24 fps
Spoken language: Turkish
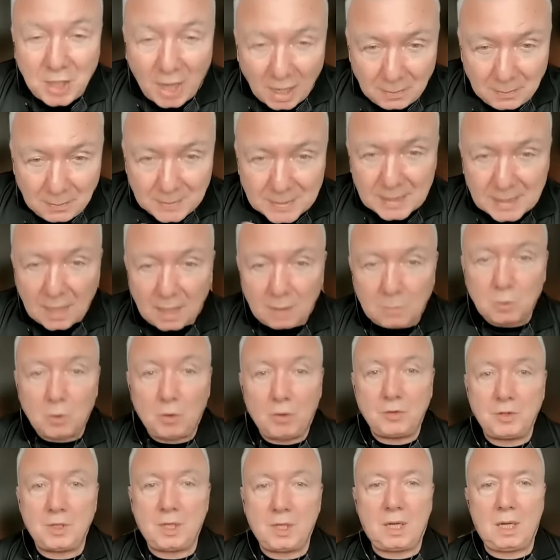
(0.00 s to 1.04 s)
Çarpsa
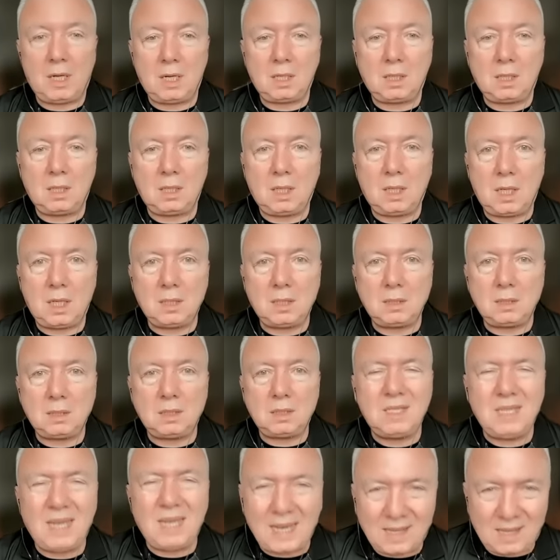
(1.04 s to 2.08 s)
bu öndeki arkadaş.
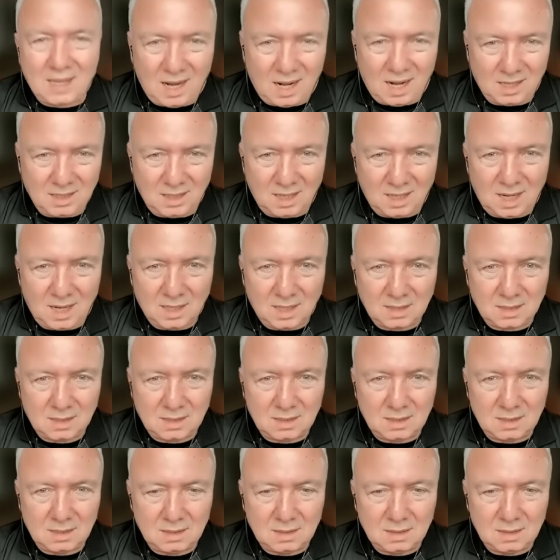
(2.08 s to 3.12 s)
Taklaya yatar.
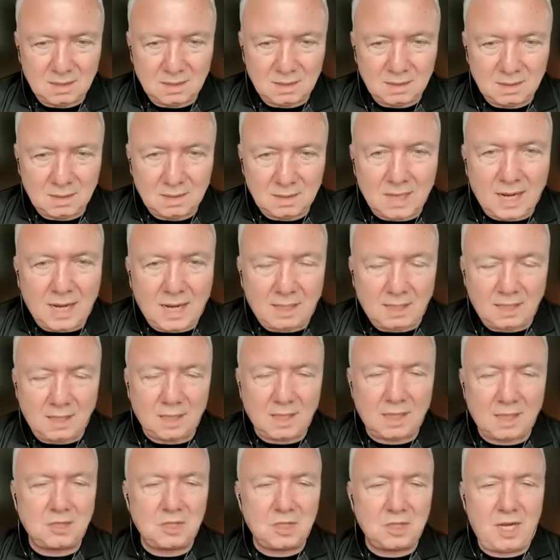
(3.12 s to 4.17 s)
Yerdeler. Taklaya
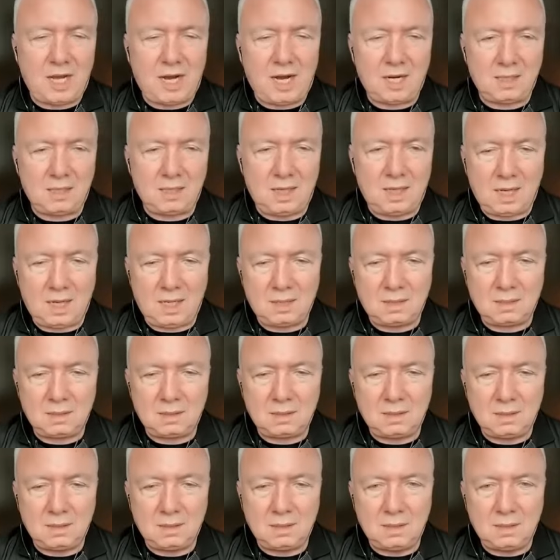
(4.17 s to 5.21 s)
direkt yatar. Direkt yerdeler. taklaya
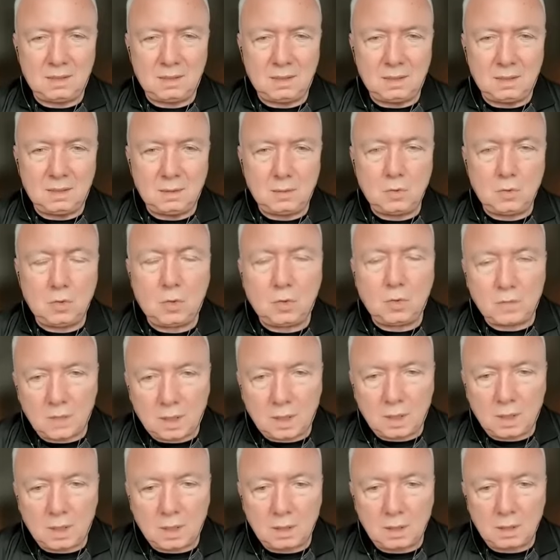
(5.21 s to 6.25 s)
yatar ya.
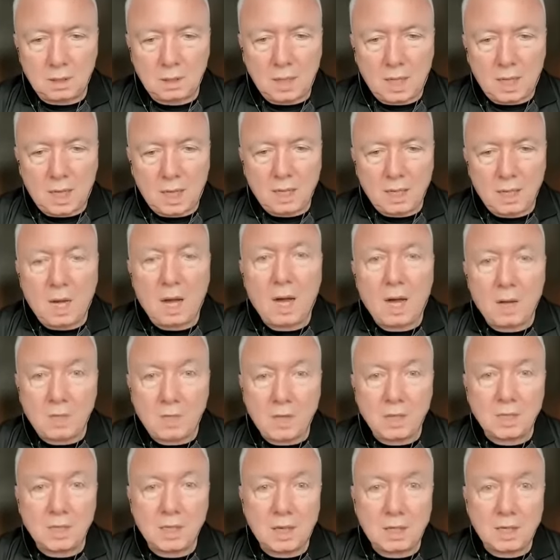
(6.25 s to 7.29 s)
Çok dikkat edin. Yani
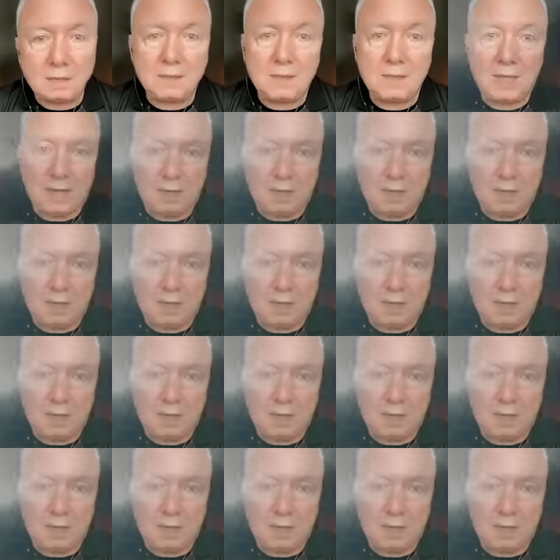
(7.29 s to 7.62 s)
hayvanlar